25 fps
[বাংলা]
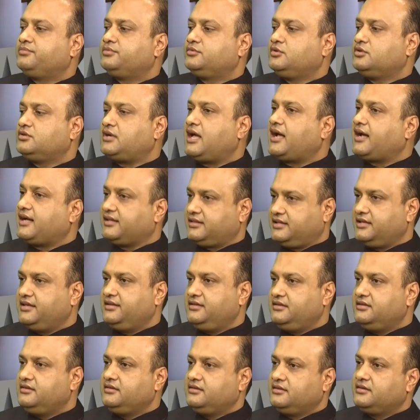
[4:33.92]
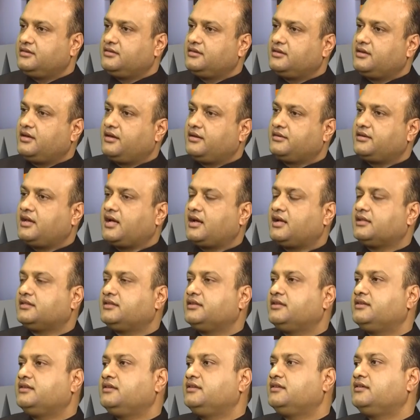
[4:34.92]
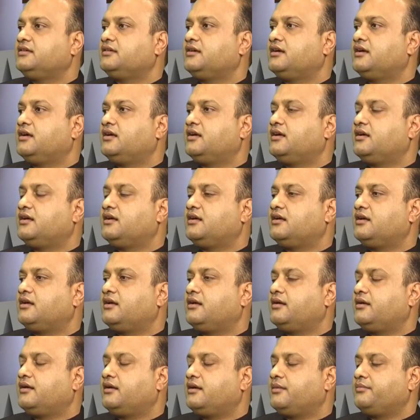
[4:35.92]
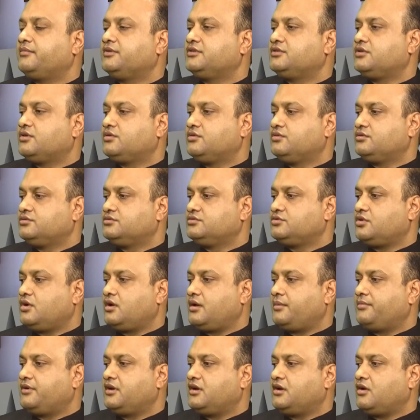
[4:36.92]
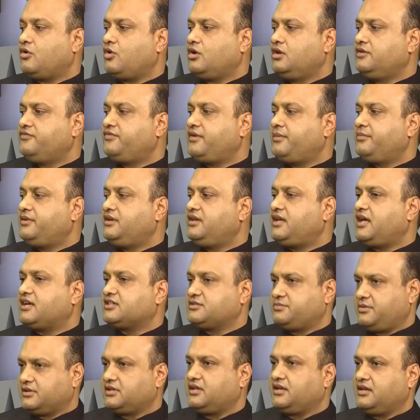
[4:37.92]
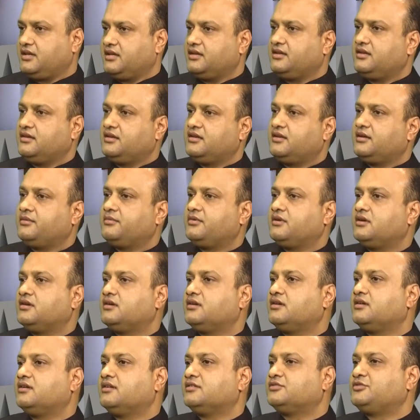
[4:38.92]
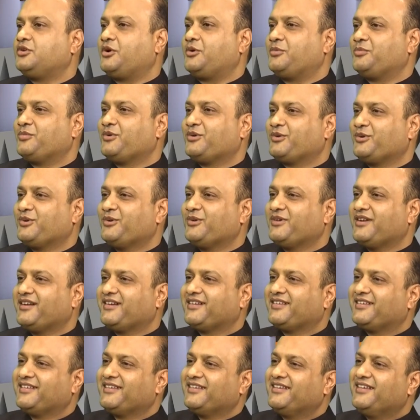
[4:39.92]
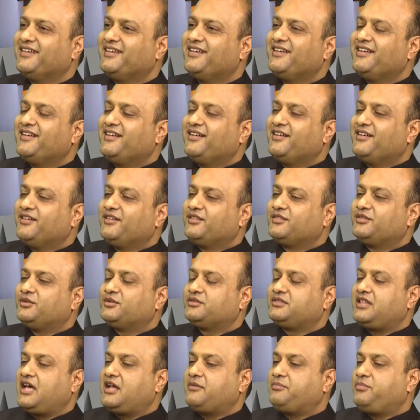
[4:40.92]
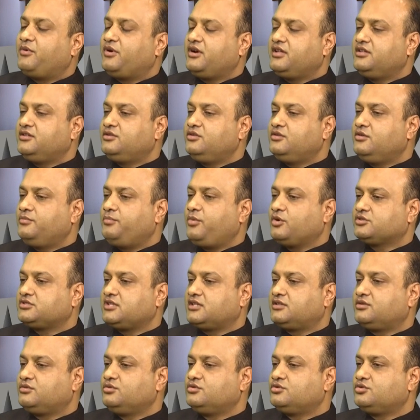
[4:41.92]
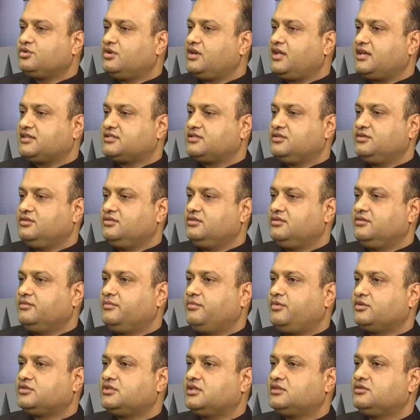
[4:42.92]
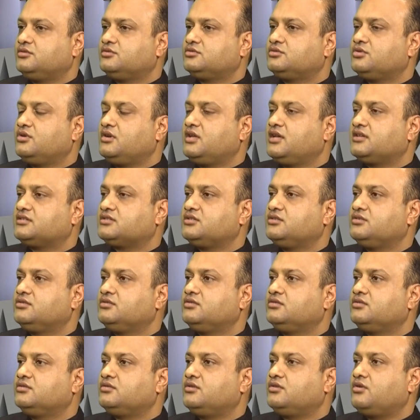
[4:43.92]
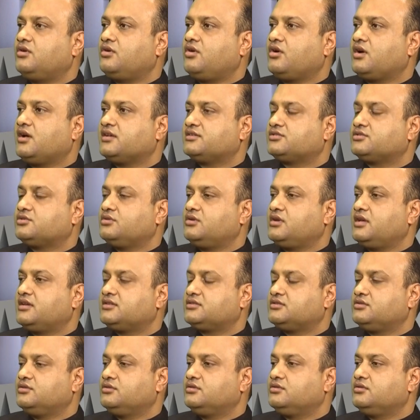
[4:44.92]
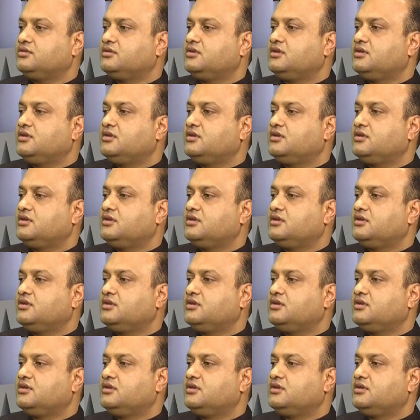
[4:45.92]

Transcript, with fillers: তো ঢাকাতেই ঢাকাতেই আমি যখন আমার হলি ফ্যামিলি হাসপাতালে আমার জন্মগ্রহণ আর কি তো তারপরেই তো পঁচাত্তর চলে আসলো পঁচাত্তর চলে আসলো অগাস্ট চলে আসলো